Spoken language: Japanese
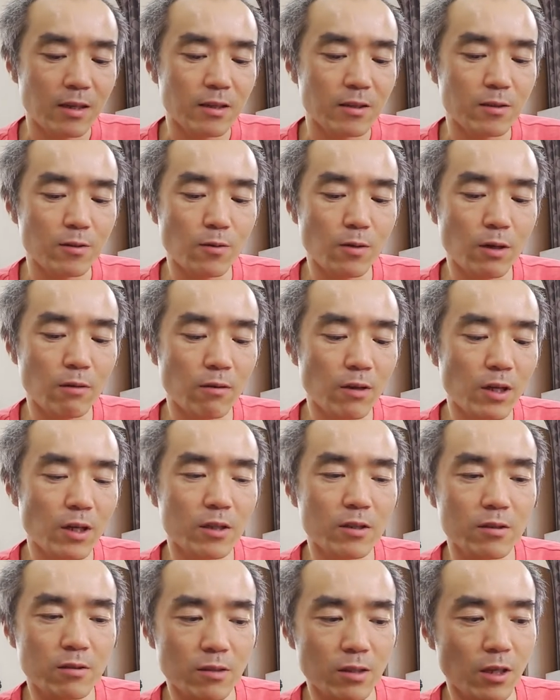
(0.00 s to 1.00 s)
動画の
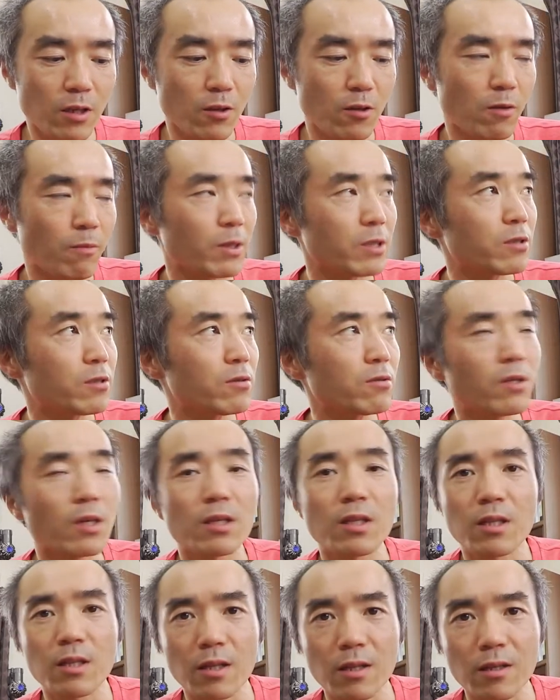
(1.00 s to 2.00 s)
編集作業今ずっと
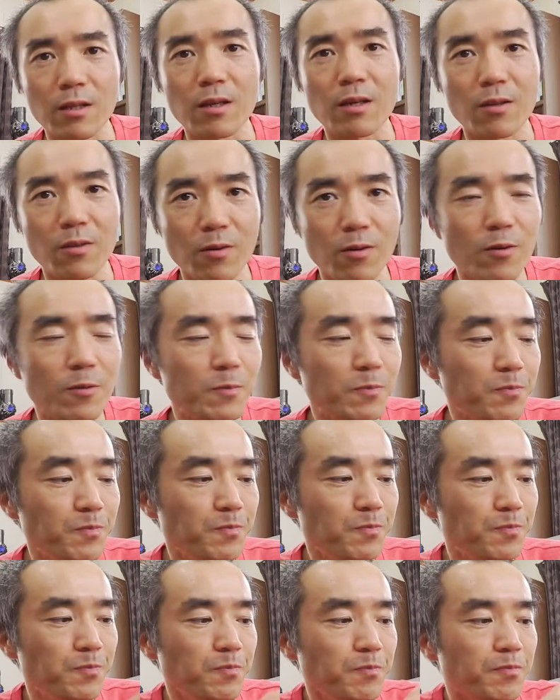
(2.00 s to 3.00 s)
やってたんだけど、
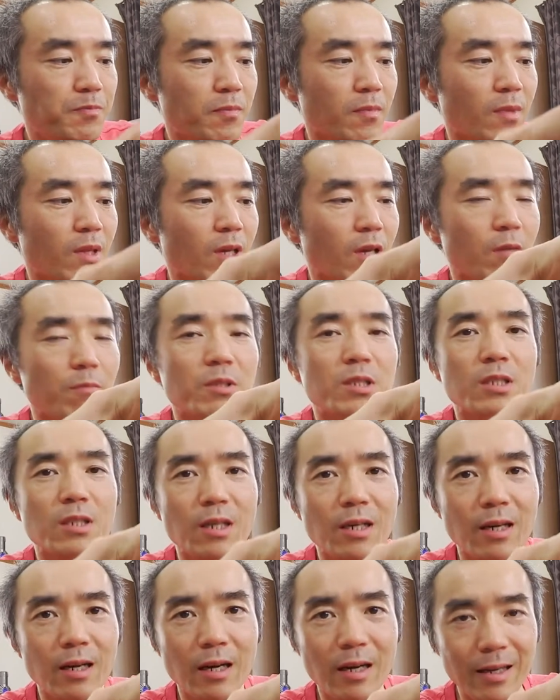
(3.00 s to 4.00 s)
ゲームし
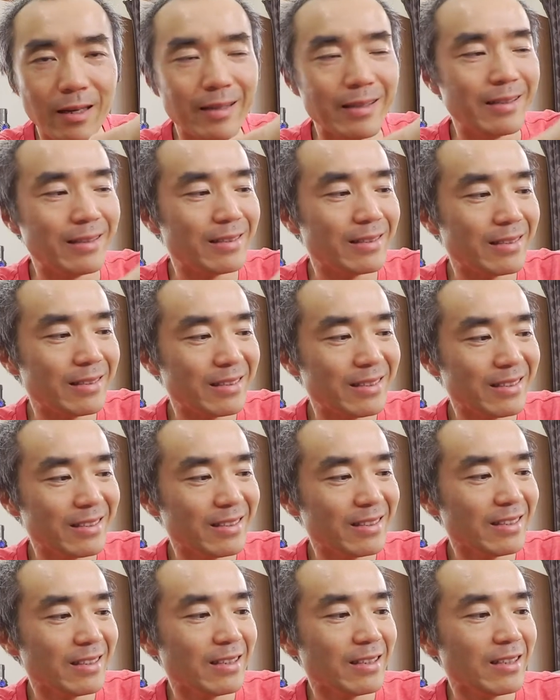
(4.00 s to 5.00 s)
ながら。
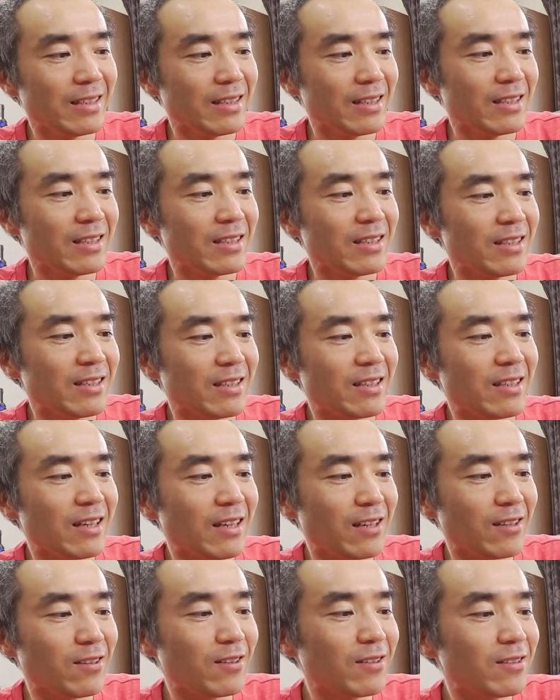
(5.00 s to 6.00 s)

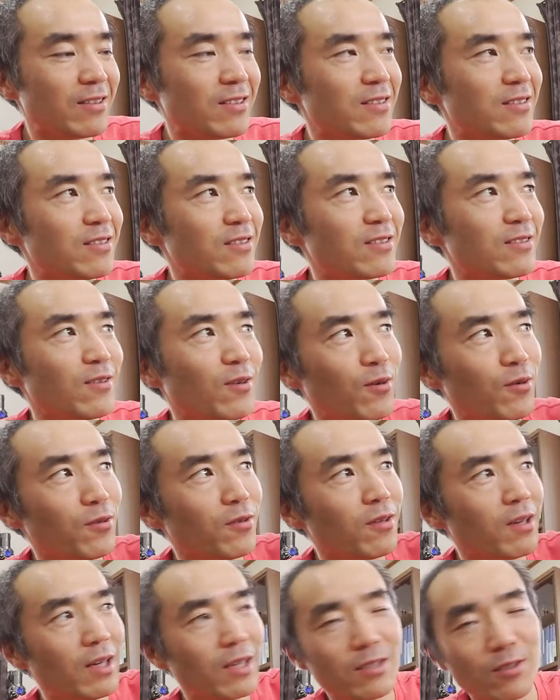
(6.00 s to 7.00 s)
あ
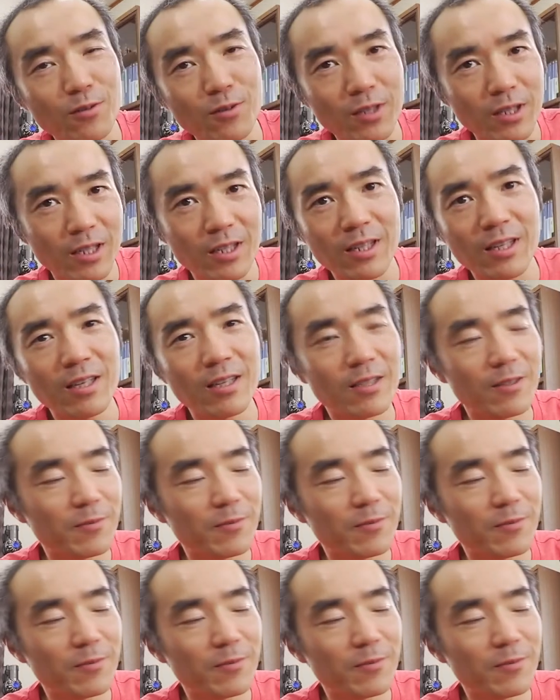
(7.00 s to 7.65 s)
本当はあそこに